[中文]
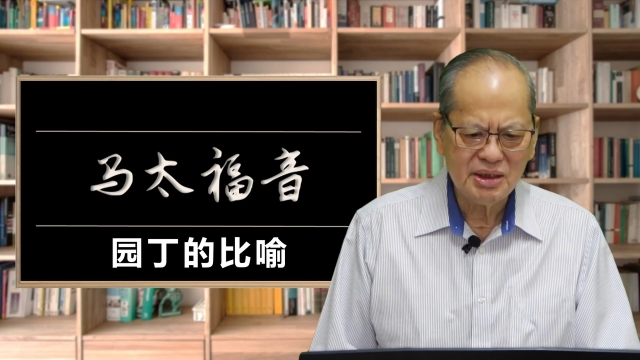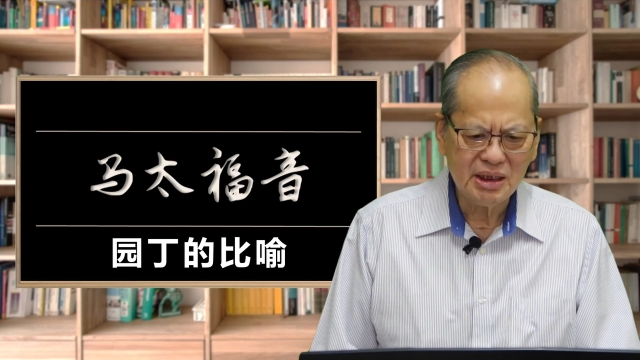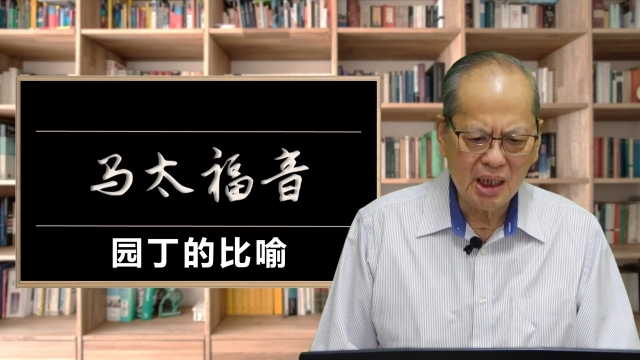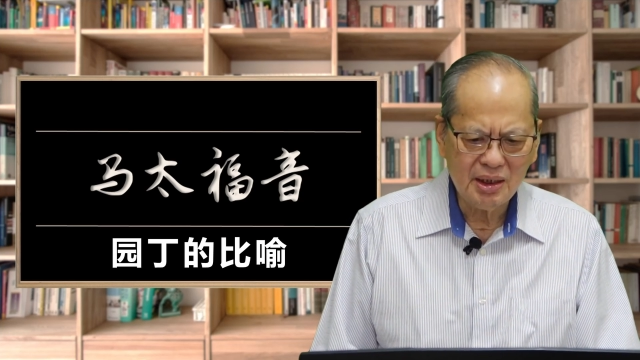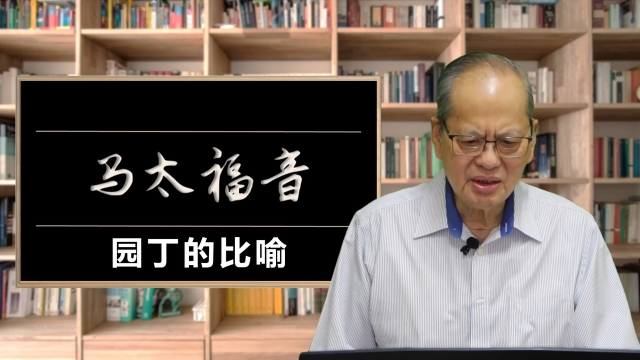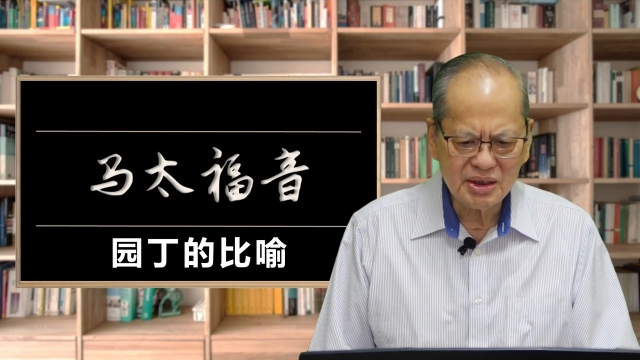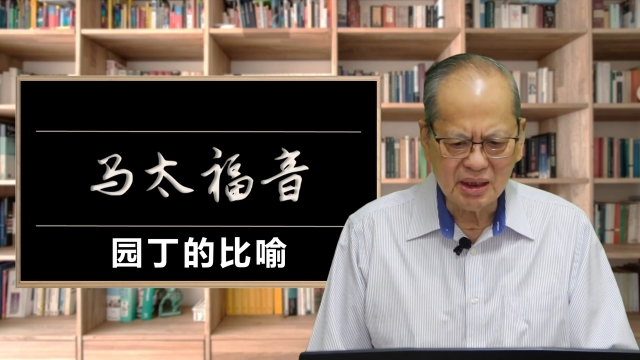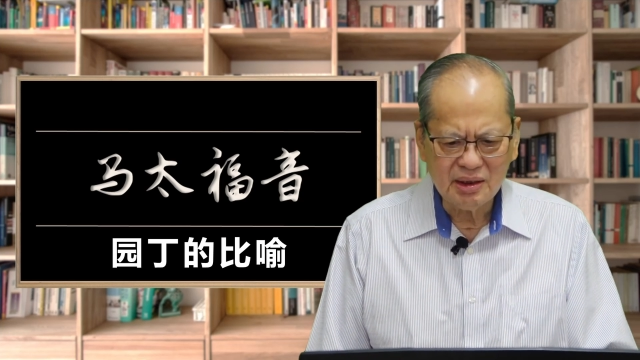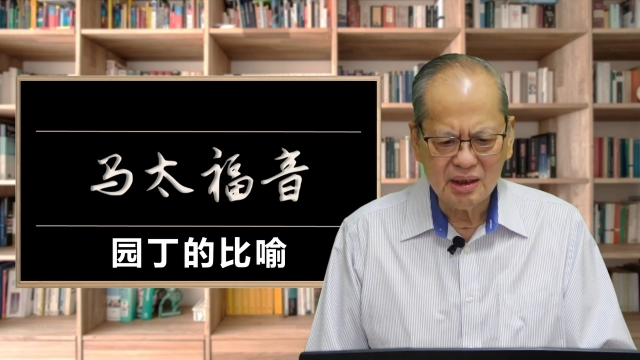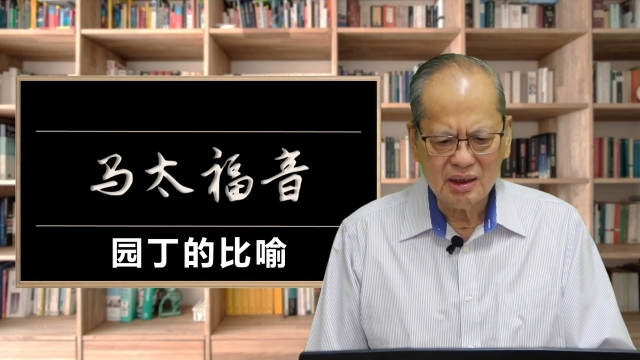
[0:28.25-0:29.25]
亲爱的
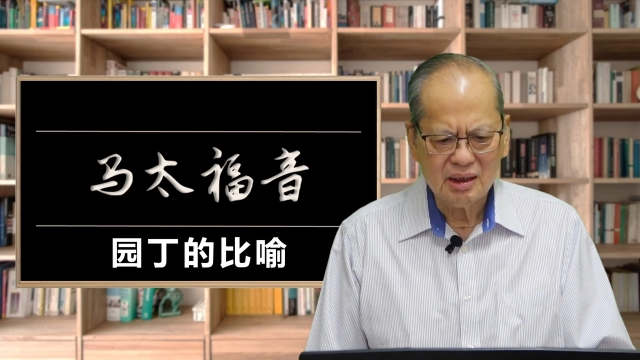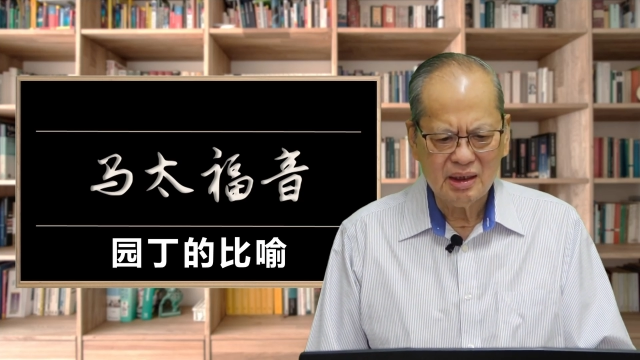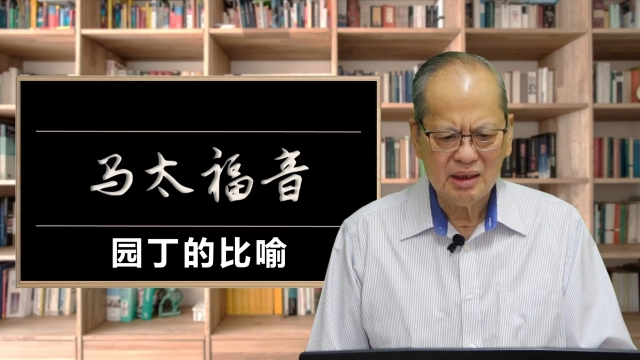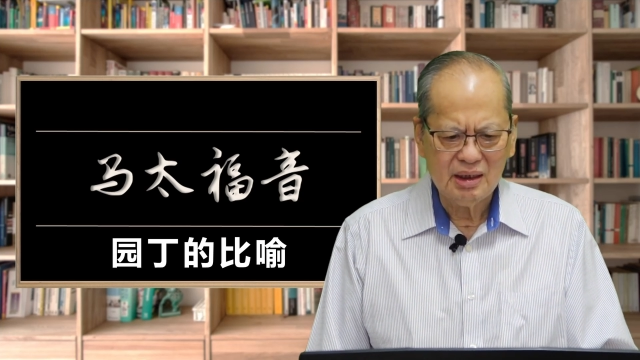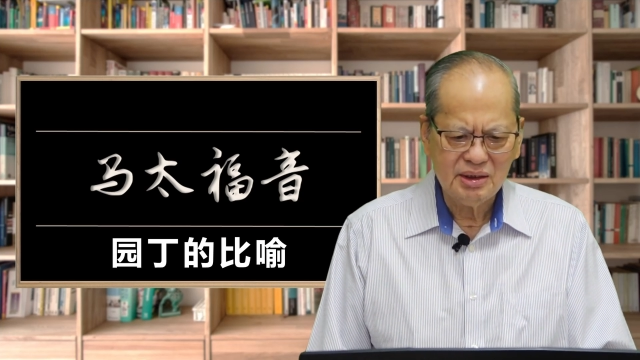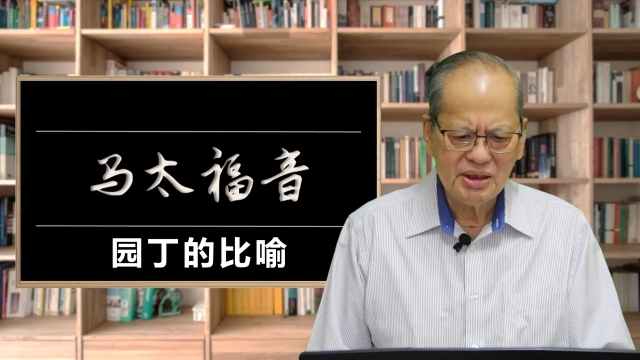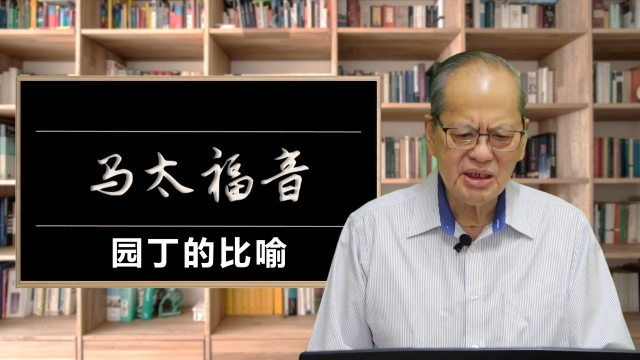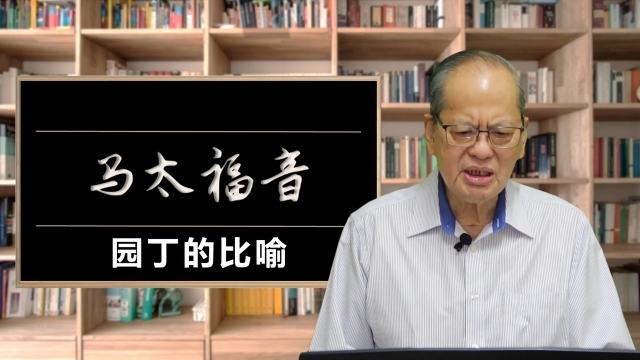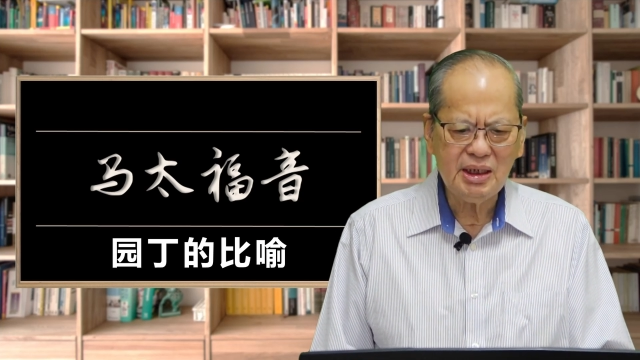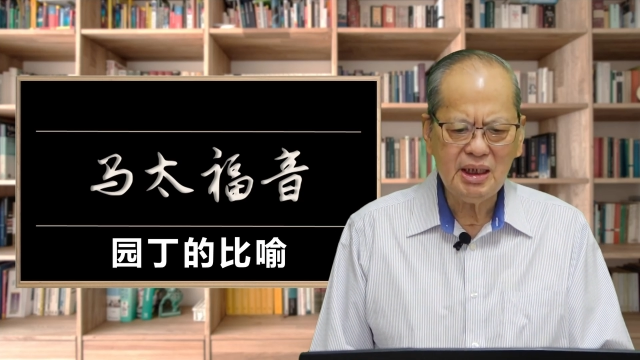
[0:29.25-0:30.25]
神，
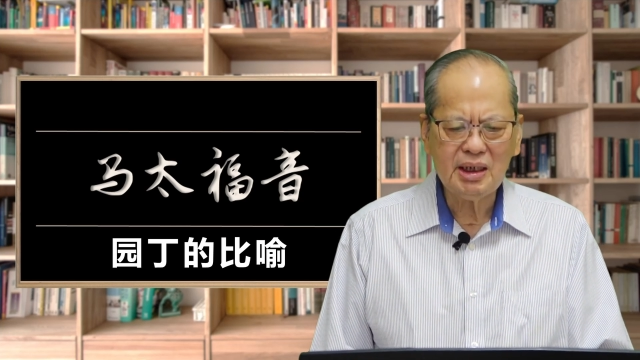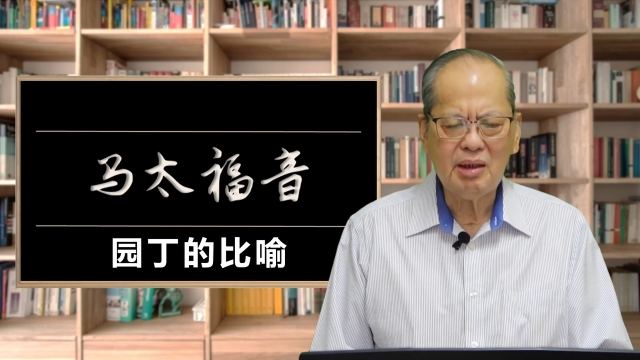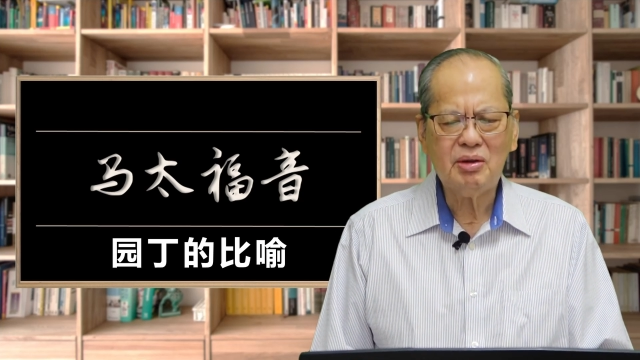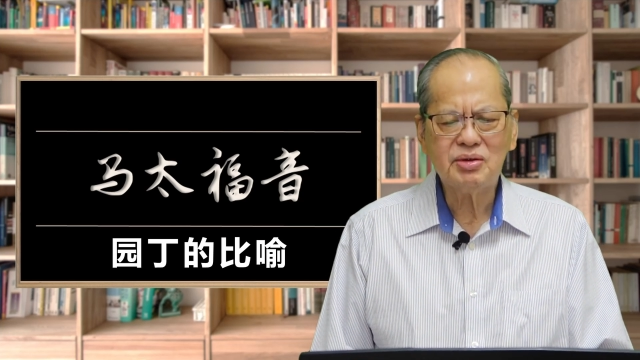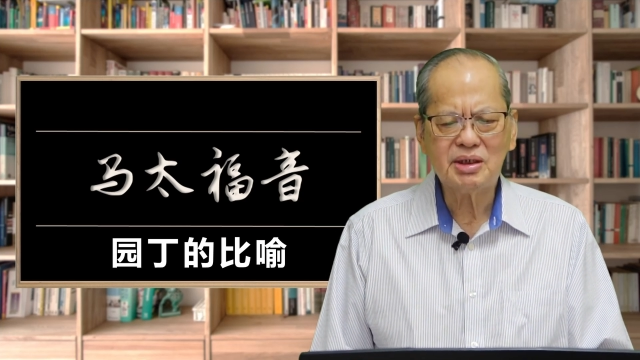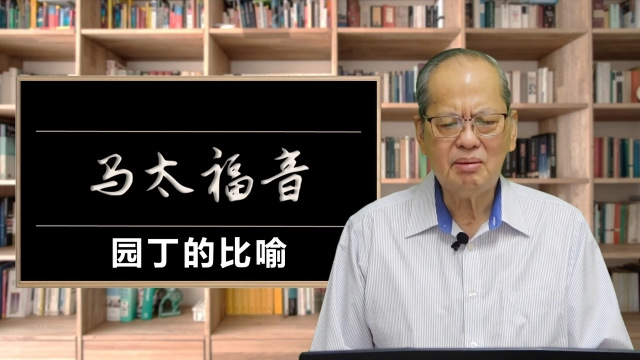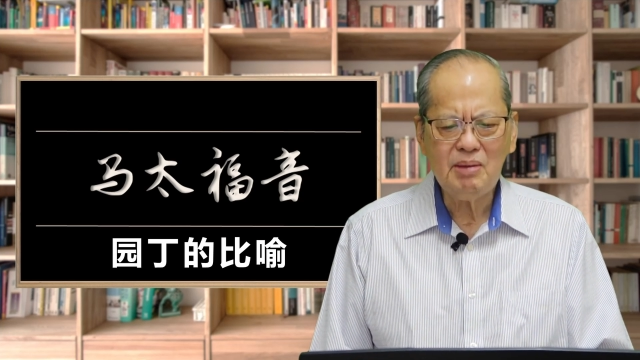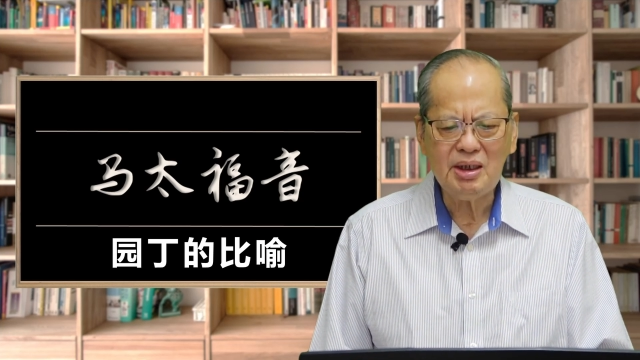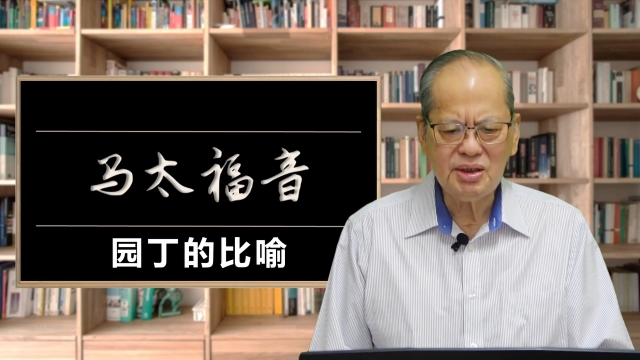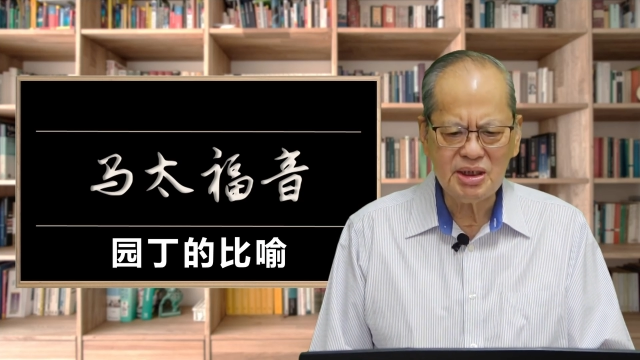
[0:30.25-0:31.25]
谢谢你给我生
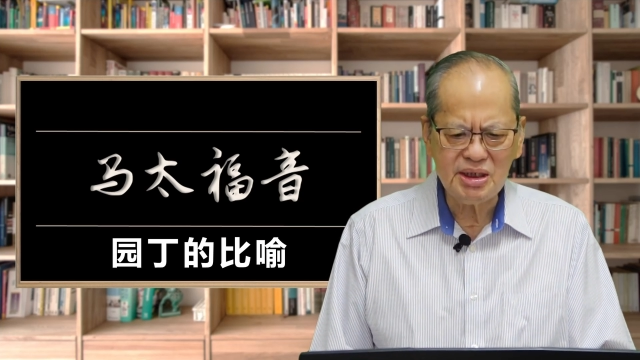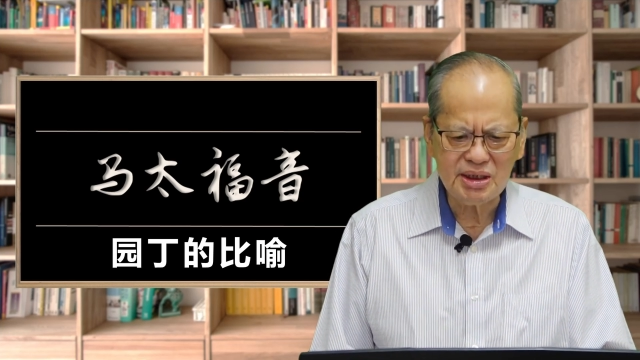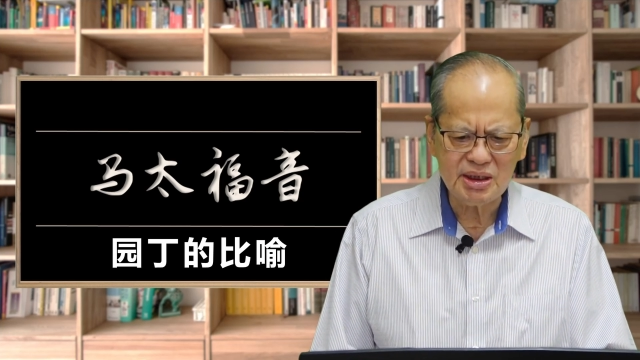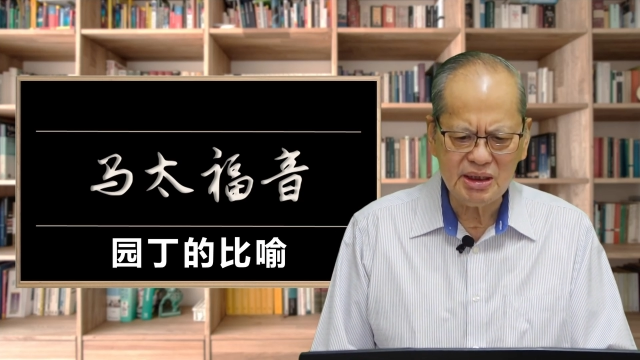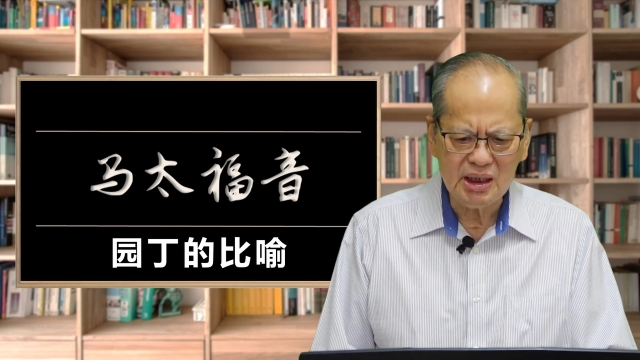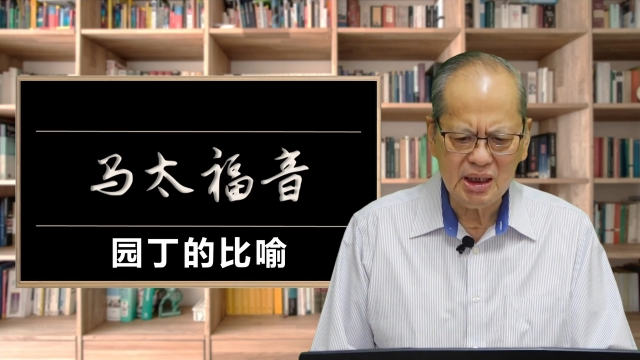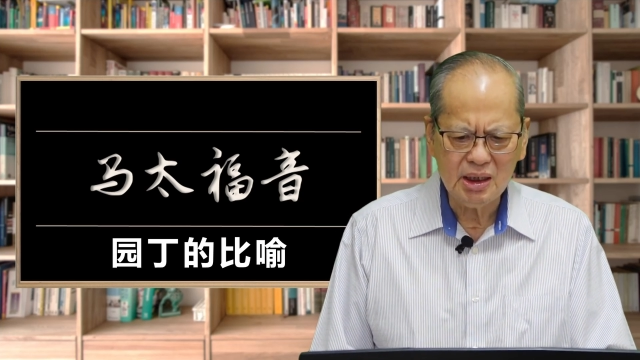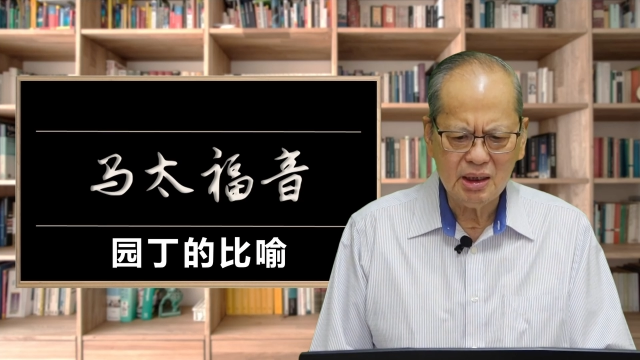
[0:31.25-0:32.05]
命气息，